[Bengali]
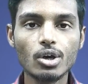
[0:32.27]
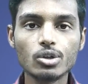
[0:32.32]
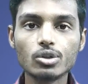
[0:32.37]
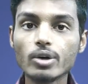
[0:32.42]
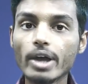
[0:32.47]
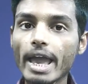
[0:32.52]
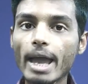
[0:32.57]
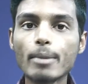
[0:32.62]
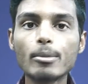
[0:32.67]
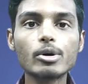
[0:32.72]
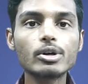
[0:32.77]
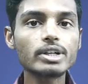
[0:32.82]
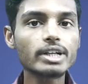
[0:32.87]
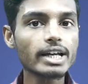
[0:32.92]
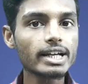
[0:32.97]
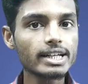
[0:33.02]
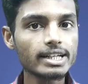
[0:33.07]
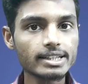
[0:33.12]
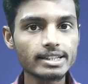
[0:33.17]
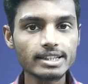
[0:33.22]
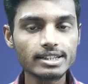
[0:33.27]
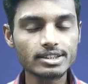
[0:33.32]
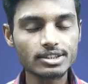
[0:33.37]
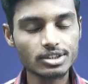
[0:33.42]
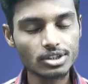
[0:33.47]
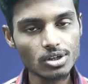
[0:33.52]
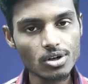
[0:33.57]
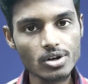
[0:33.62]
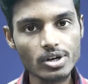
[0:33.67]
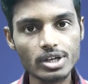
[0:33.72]
তো এমনটাই নির্দেশ
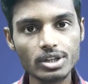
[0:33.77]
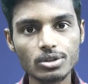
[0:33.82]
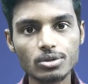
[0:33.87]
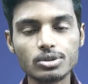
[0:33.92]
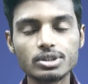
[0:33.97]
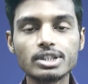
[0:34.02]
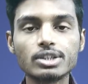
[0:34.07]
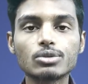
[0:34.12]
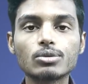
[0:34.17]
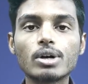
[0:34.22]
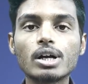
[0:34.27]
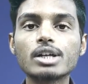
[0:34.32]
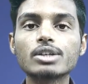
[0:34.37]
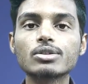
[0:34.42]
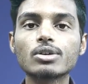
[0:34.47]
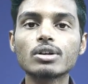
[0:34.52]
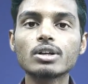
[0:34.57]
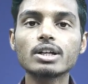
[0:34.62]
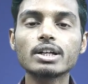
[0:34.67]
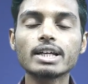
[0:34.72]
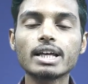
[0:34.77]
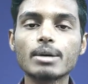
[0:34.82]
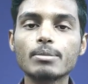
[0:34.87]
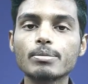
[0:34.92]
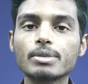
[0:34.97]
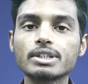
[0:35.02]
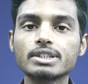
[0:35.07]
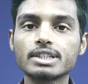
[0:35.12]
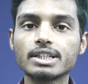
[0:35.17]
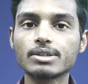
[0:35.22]
ছিল কিন্তু যে দুয়ারে সরকার
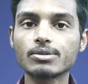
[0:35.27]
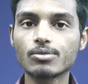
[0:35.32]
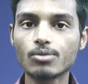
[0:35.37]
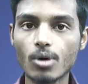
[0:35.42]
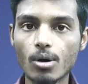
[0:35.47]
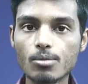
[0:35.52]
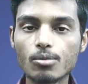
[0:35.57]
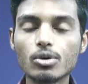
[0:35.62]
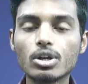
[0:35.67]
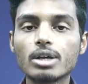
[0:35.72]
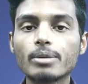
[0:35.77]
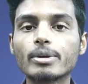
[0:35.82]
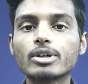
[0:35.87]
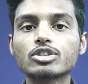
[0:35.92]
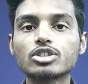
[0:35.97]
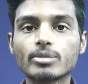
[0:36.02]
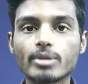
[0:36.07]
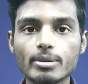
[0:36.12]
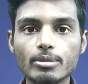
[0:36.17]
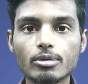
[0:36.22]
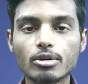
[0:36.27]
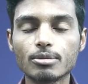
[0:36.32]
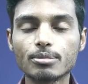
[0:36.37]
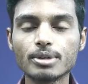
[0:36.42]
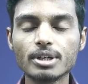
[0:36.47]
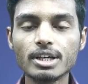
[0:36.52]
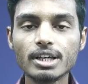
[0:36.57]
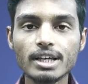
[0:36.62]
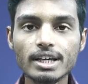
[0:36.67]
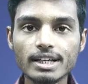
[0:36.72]
ক্যাম্পে যে ফর্মগুলো এবার জমা
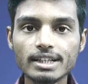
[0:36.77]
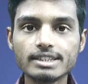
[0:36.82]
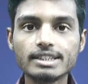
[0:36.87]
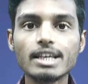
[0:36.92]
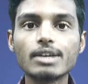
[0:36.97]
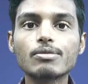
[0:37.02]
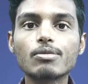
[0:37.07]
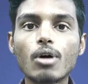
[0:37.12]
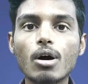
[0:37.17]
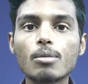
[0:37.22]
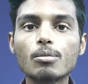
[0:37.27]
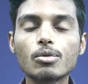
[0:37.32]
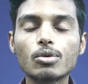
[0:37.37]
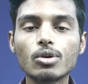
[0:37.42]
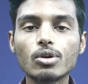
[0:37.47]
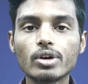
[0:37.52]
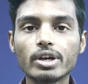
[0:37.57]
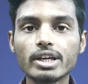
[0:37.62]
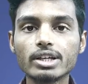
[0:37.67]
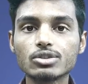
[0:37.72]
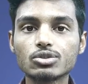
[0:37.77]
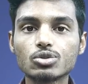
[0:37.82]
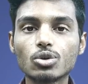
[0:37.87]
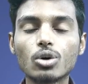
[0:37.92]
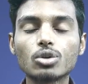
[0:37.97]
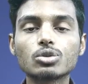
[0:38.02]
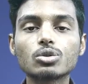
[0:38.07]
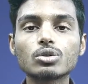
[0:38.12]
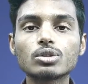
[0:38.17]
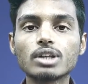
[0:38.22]
পড়বে সেই ফর্মগুলোকে
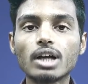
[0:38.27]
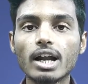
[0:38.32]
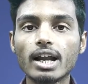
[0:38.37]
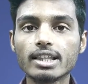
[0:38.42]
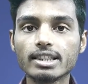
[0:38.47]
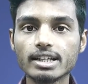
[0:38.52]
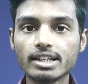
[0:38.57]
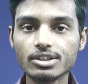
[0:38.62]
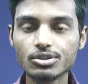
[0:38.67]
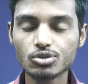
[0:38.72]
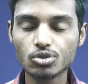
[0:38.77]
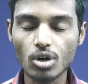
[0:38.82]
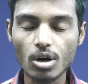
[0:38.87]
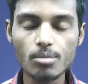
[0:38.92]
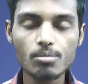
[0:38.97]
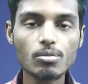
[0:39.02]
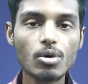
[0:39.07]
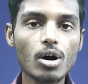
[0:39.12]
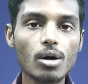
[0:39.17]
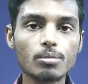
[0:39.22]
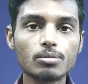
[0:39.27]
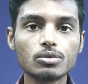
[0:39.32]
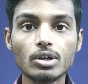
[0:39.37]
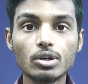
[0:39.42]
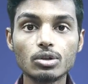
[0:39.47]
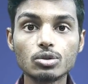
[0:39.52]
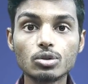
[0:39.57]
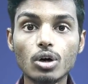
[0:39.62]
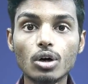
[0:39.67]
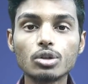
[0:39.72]
যত তাড়াতাড়ি সম্ভব
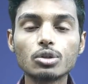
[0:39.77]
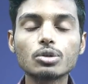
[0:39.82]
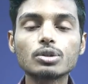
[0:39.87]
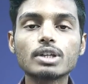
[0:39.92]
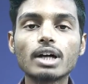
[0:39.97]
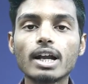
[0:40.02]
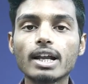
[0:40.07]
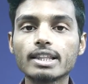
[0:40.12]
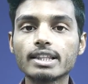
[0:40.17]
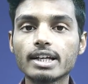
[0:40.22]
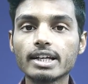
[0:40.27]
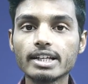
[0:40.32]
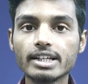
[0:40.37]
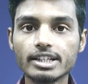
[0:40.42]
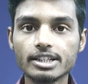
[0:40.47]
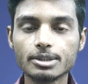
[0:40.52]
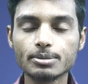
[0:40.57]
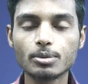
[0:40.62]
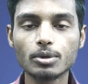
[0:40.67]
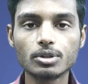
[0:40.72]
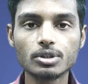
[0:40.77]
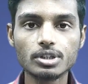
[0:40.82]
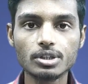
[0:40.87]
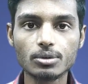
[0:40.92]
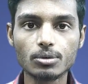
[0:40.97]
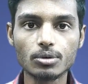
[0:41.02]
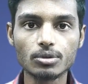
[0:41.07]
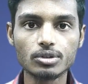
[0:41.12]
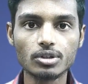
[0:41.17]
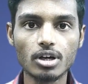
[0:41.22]
তত তাড়াতাড়ি নিষ্পত্তি
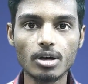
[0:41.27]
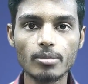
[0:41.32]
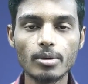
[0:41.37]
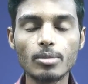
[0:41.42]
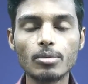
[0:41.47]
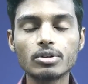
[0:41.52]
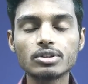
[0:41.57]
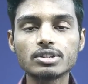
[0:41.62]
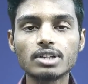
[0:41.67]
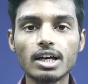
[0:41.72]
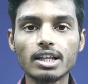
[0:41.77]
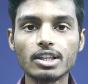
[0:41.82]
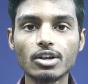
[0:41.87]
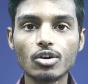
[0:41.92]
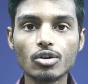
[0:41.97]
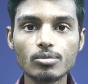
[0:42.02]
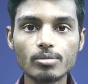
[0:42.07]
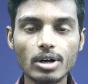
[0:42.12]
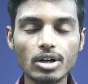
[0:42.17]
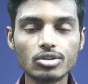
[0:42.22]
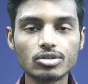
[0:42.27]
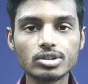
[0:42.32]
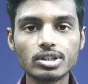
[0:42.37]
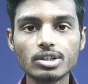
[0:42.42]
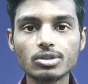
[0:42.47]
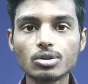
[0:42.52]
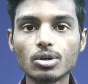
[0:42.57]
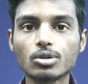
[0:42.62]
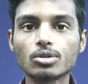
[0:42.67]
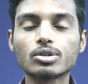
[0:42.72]
করতে হবে এবং সাধারণ মানুষকে
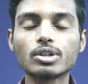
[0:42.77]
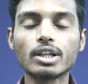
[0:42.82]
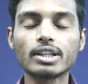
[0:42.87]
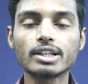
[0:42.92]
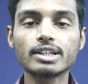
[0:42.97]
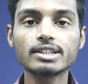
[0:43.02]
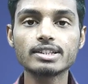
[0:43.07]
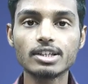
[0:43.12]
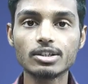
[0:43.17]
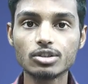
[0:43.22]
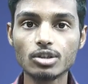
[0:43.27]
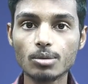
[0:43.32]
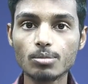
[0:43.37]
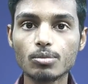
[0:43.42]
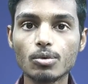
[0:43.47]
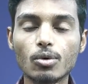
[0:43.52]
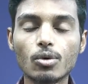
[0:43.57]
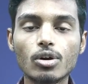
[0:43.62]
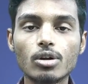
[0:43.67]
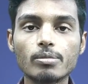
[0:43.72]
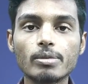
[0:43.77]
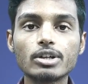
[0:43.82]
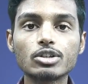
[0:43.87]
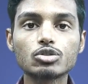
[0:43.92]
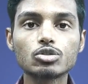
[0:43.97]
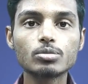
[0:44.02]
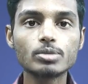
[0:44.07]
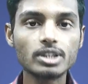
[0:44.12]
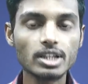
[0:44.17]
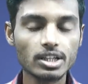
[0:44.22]
তত তাড়াতাড়ি সেই সব প্রকল্পের
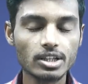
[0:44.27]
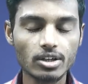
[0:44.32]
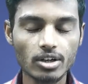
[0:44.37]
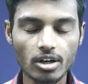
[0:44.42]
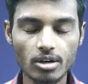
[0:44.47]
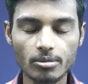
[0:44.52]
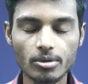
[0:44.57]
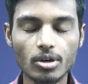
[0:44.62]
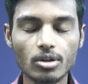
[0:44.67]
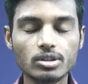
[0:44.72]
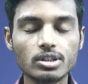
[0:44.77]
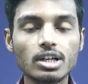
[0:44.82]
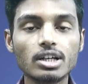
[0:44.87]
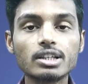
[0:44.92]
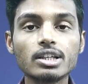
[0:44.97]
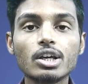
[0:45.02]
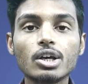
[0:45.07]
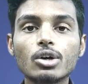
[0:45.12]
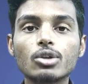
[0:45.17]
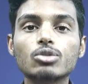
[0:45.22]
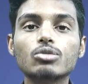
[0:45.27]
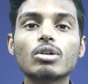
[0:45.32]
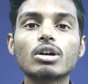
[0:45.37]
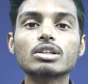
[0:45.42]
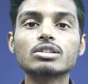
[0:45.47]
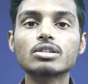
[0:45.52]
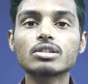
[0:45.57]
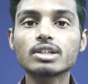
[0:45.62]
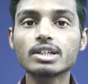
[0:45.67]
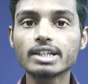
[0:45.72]
সুবিধা দেওয়া হবে অর্থাৎ দুয়ারে
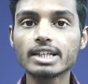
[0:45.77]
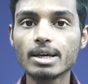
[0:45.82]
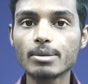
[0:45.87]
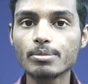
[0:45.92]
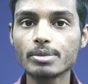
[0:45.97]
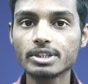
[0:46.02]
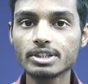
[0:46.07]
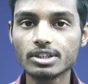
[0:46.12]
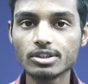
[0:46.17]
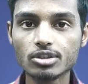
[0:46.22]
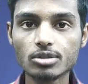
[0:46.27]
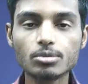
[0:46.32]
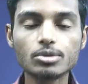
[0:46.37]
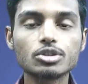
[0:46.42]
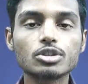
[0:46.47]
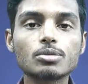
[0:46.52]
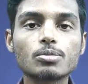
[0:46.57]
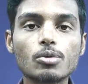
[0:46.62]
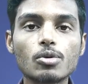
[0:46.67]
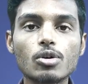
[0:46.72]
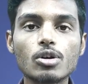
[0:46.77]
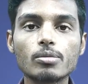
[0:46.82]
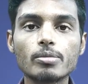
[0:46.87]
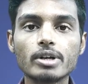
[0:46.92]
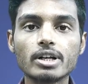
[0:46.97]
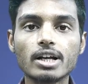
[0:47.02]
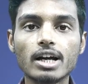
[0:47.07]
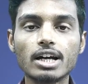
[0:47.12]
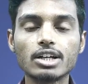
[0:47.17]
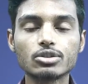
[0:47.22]
সরকার ক্যাম্পে যে সমস্ত
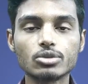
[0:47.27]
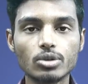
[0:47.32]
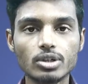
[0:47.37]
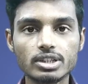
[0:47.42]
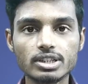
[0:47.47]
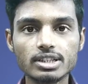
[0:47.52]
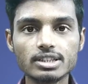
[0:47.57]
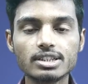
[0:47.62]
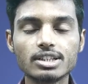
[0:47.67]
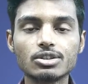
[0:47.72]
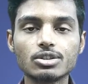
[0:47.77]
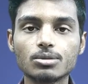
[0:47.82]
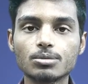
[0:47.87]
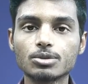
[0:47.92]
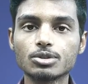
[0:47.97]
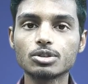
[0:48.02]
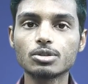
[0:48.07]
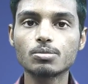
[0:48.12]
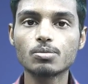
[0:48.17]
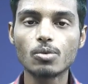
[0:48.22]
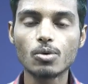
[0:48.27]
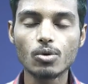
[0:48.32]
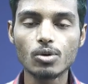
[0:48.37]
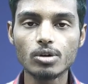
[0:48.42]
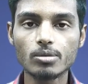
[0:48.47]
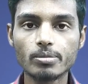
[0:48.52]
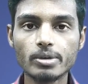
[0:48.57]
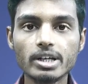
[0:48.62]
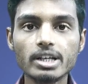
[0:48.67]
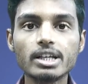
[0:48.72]
প্রকল্পের কাজ হয়েছে সেই সমস্ত
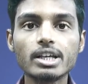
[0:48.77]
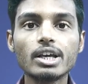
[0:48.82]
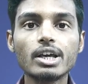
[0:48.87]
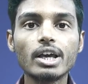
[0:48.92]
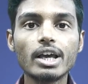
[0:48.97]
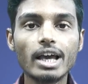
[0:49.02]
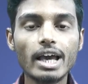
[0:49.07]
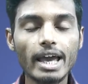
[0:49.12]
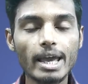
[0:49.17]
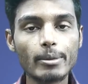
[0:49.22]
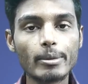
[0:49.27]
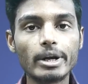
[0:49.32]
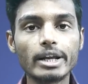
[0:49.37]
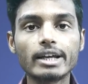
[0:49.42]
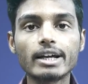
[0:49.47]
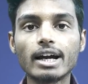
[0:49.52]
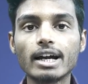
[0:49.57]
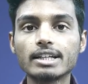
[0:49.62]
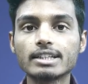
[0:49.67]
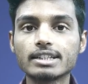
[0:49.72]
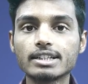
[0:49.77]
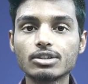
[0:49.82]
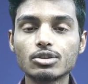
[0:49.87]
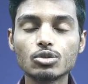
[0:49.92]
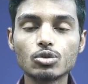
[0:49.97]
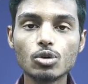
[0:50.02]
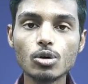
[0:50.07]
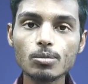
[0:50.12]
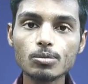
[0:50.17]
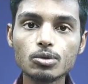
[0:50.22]
প্রকল্পের এবারে কাজ কিন্তু
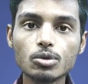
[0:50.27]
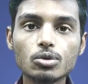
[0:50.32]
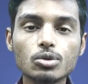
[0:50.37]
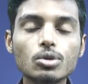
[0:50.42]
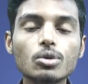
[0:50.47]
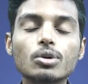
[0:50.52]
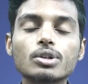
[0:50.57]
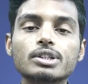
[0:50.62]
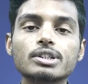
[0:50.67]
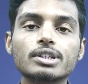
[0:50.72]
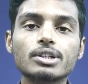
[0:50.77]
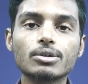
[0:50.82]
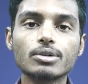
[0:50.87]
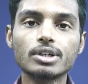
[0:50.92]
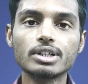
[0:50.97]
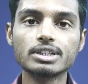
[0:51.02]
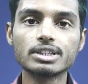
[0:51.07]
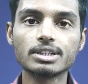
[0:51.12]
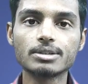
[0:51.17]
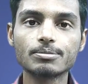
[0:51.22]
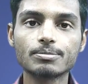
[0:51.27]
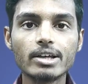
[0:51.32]
খুব দ্রুত গতিতে হয়েছে